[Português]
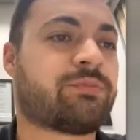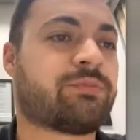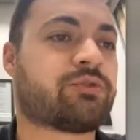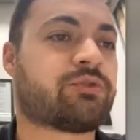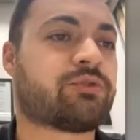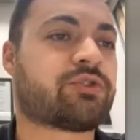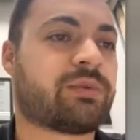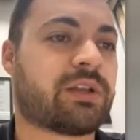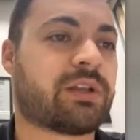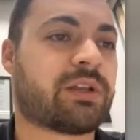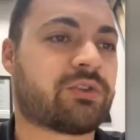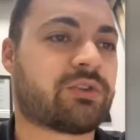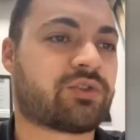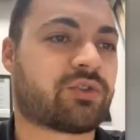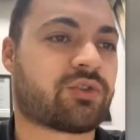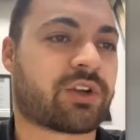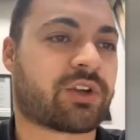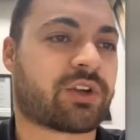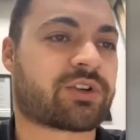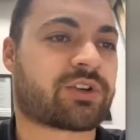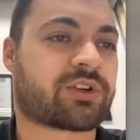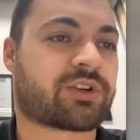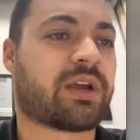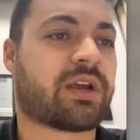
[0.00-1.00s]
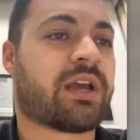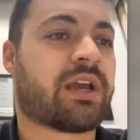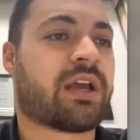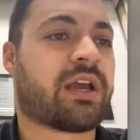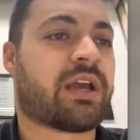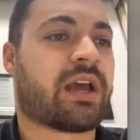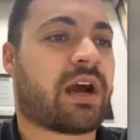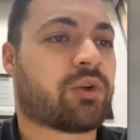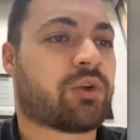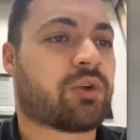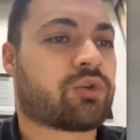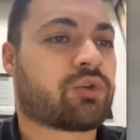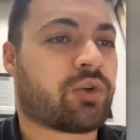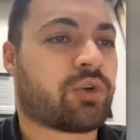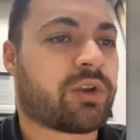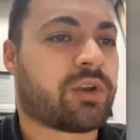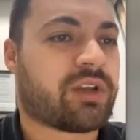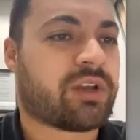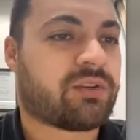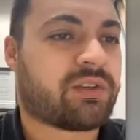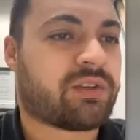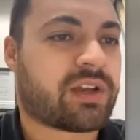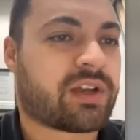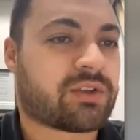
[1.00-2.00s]
de Belo Horizonte. Autoria:
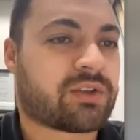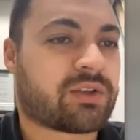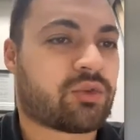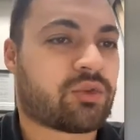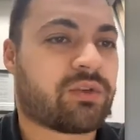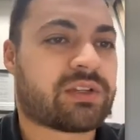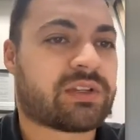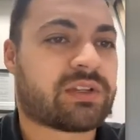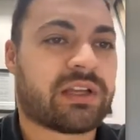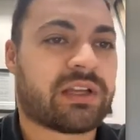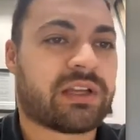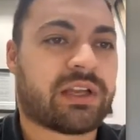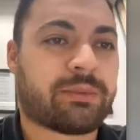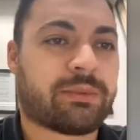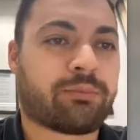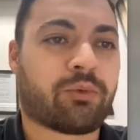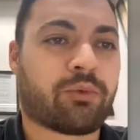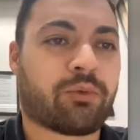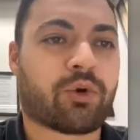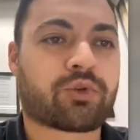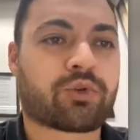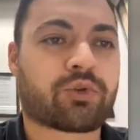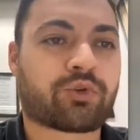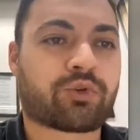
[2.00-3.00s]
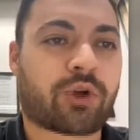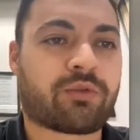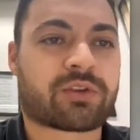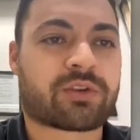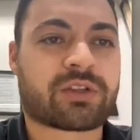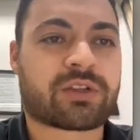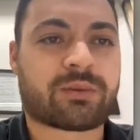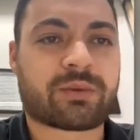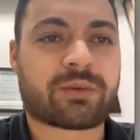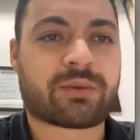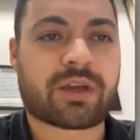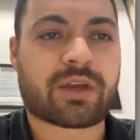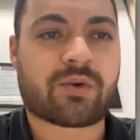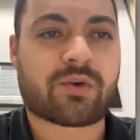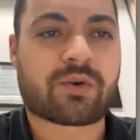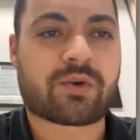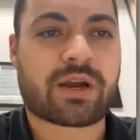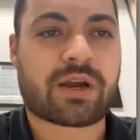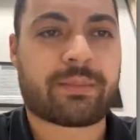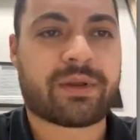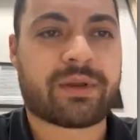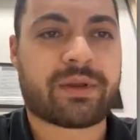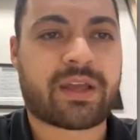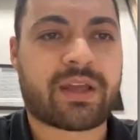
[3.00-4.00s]
vereador Vanderlei Porto, Álvaro Damião,
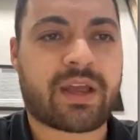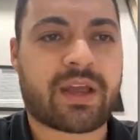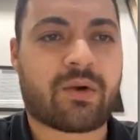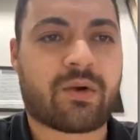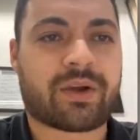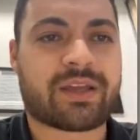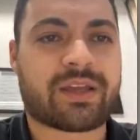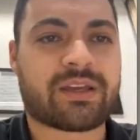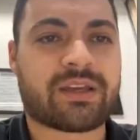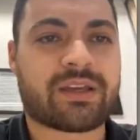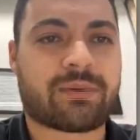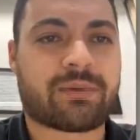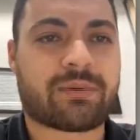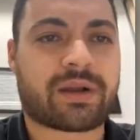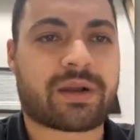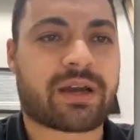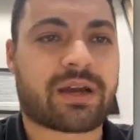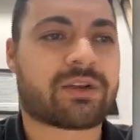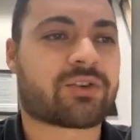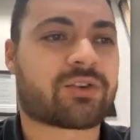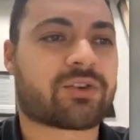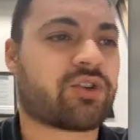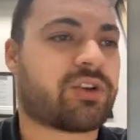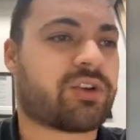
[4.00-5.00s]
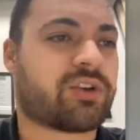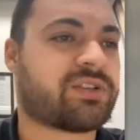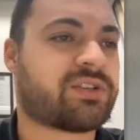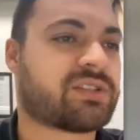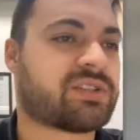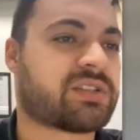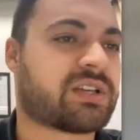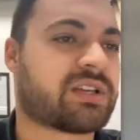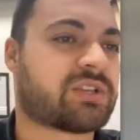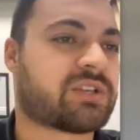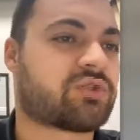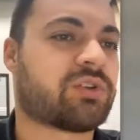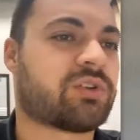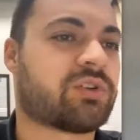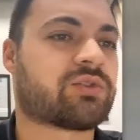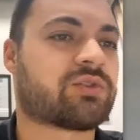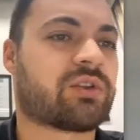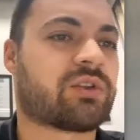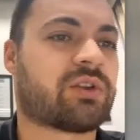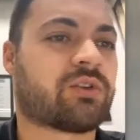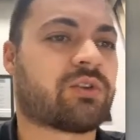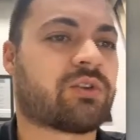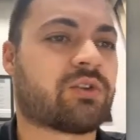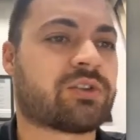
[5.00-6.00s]
Gabriel, Henrique Braga, Jorge Santos, Nunes
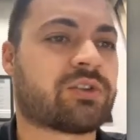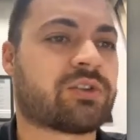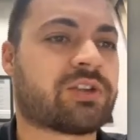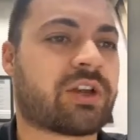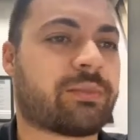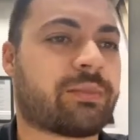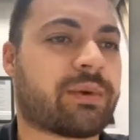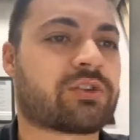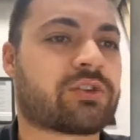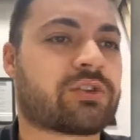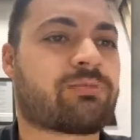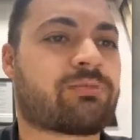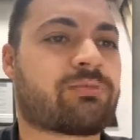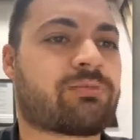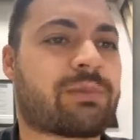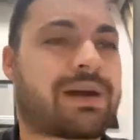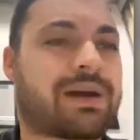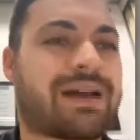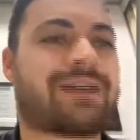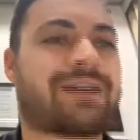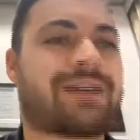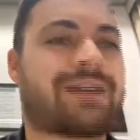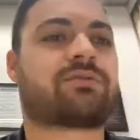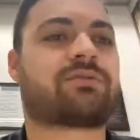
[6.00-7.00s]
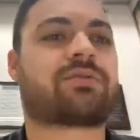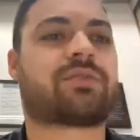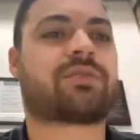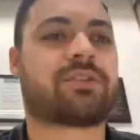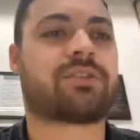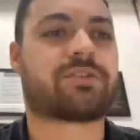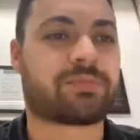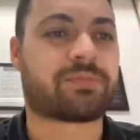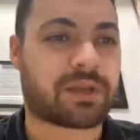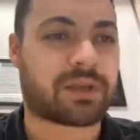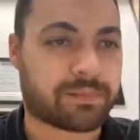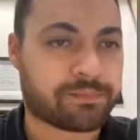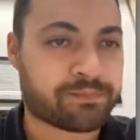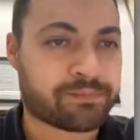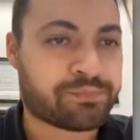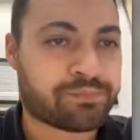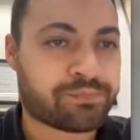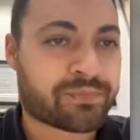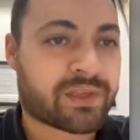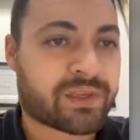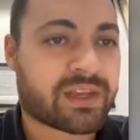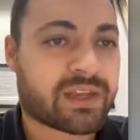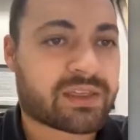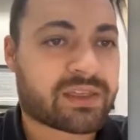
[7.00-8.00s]
Los Hermanos, Marcos Crispim,
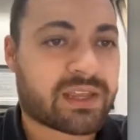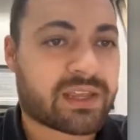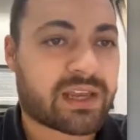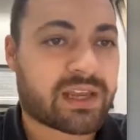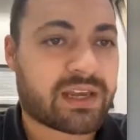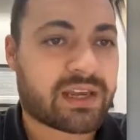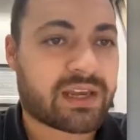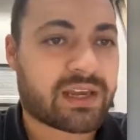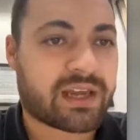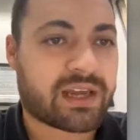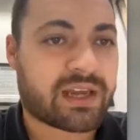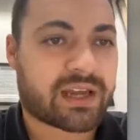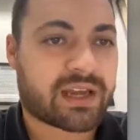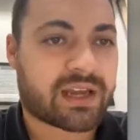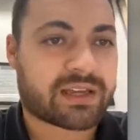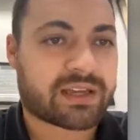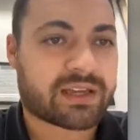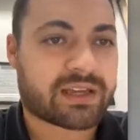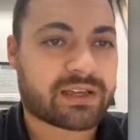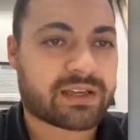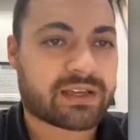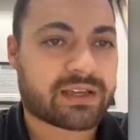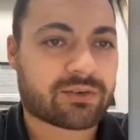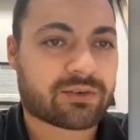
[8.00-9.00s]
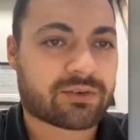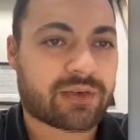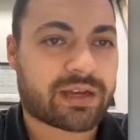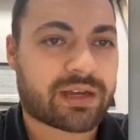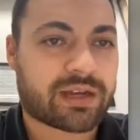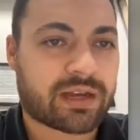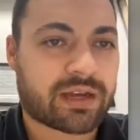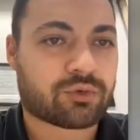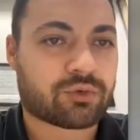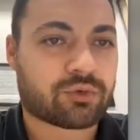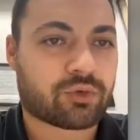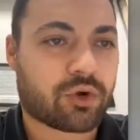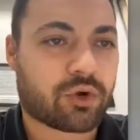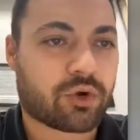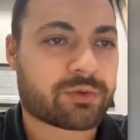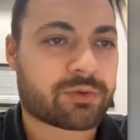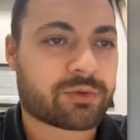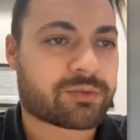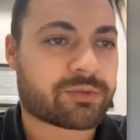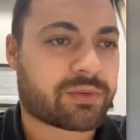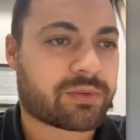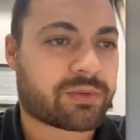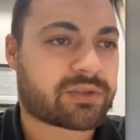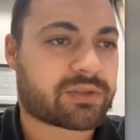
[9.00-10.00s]
Meli Aquino, Reinaldo Gomes
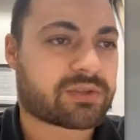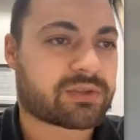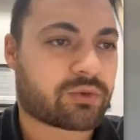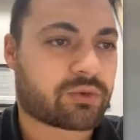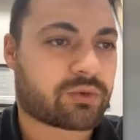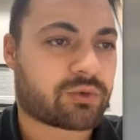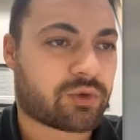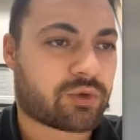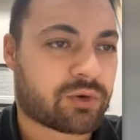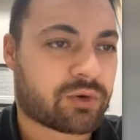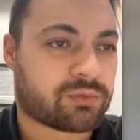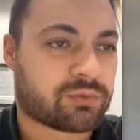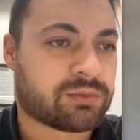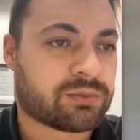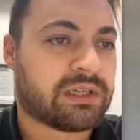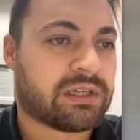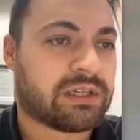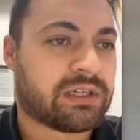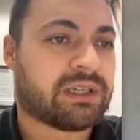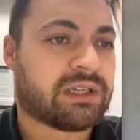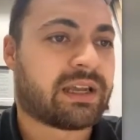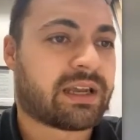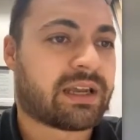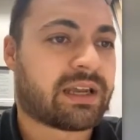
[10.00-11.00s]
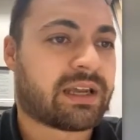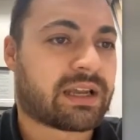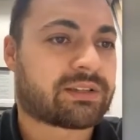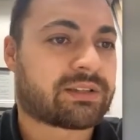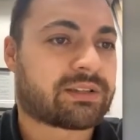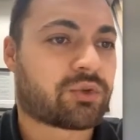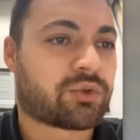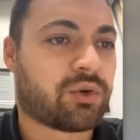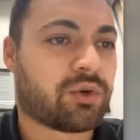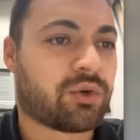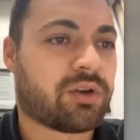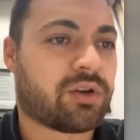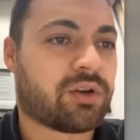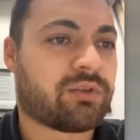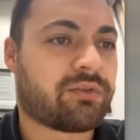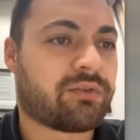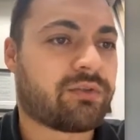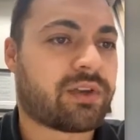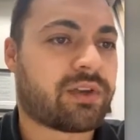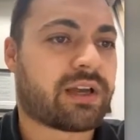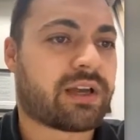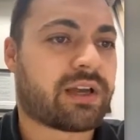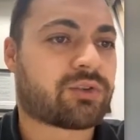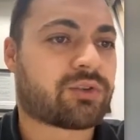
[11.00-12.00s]
Preto Sacolão. Relator:
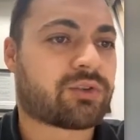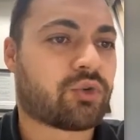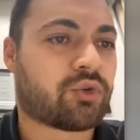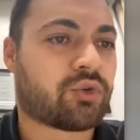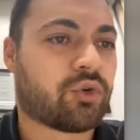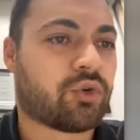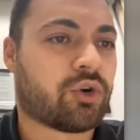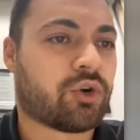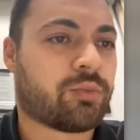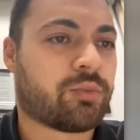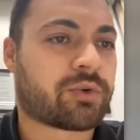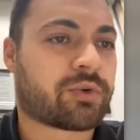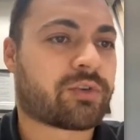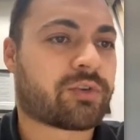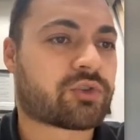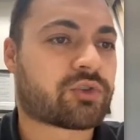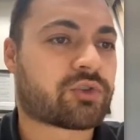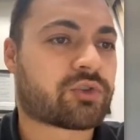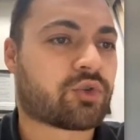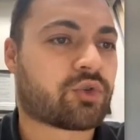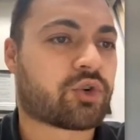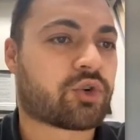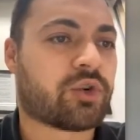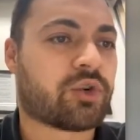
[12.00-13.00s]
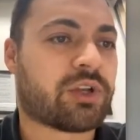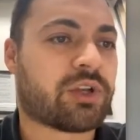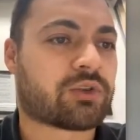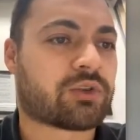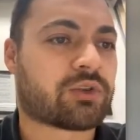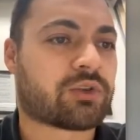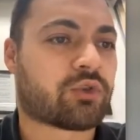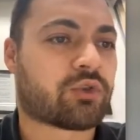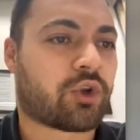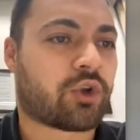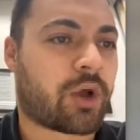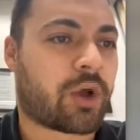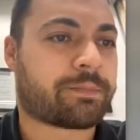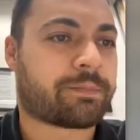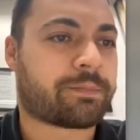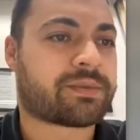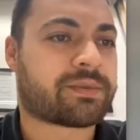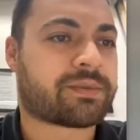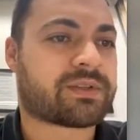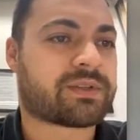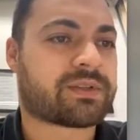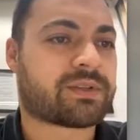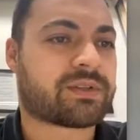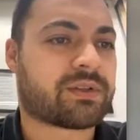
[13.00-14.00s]
vereador professor Juliano
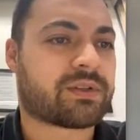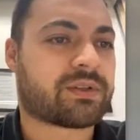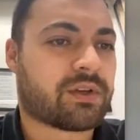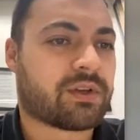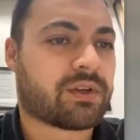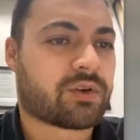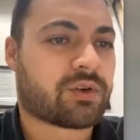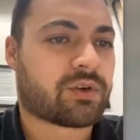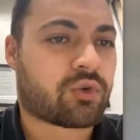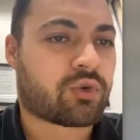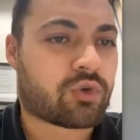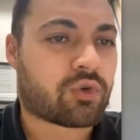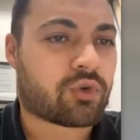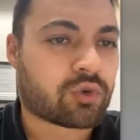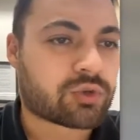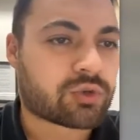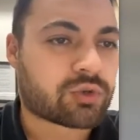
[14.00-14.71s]
Lopes. Conclu...